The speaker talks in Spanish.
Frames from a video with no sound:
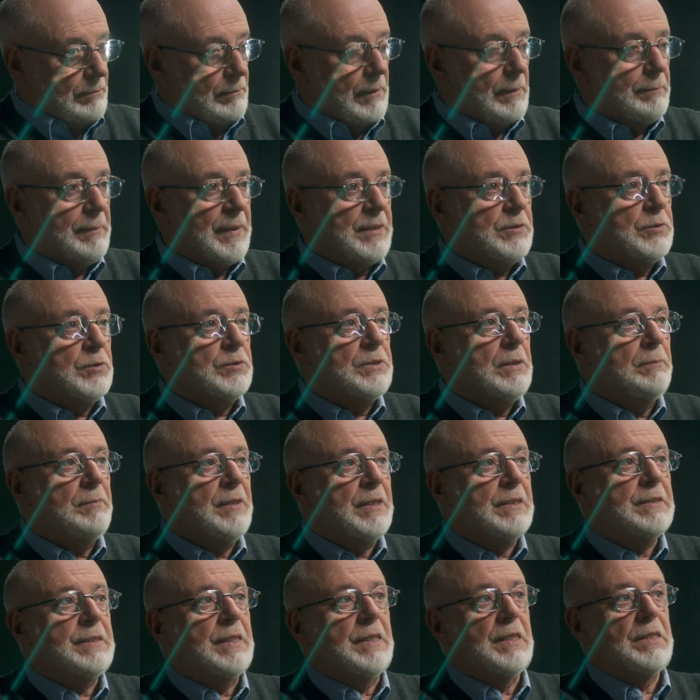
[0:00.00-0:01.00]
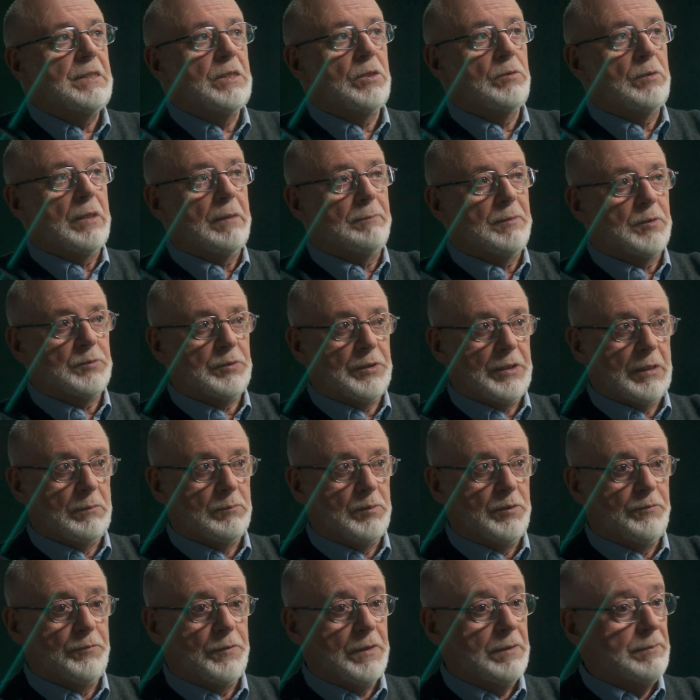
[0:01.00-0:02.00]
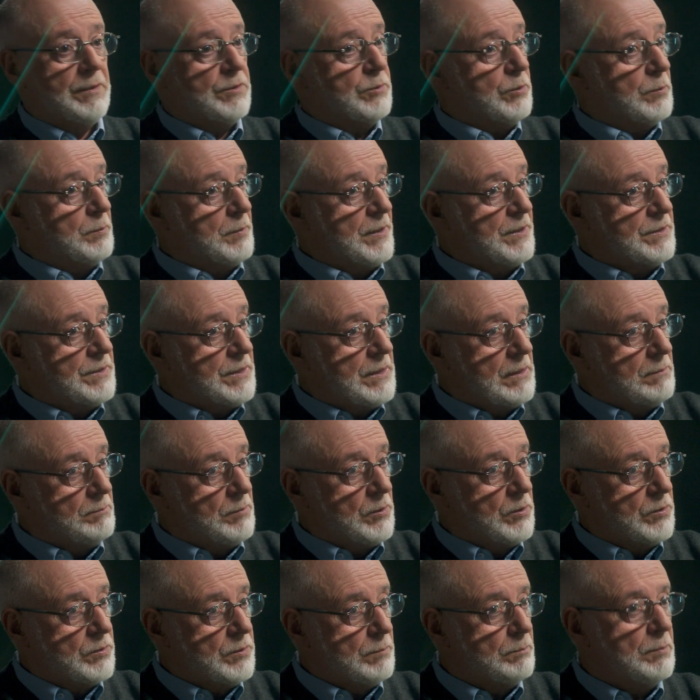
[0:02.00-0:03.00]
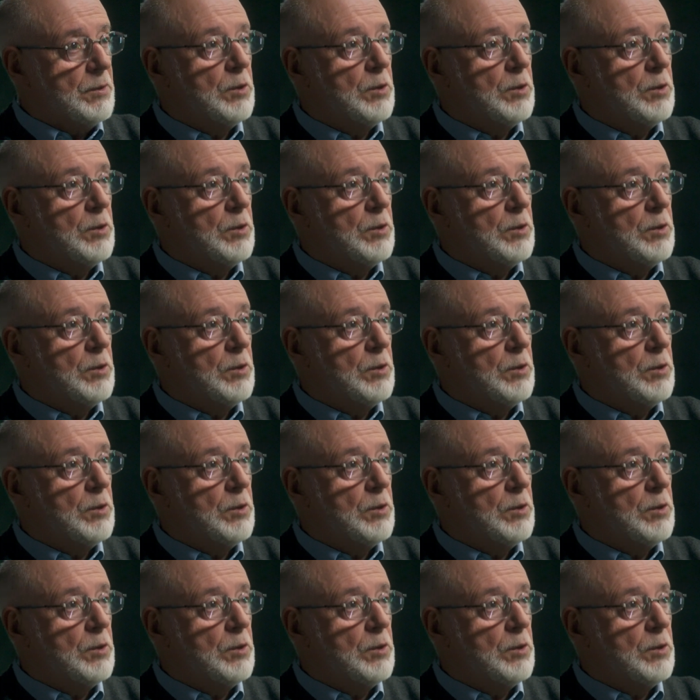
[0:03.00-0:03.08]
Me pareció siempre que Sereñi era una persona muy firme en sus principios,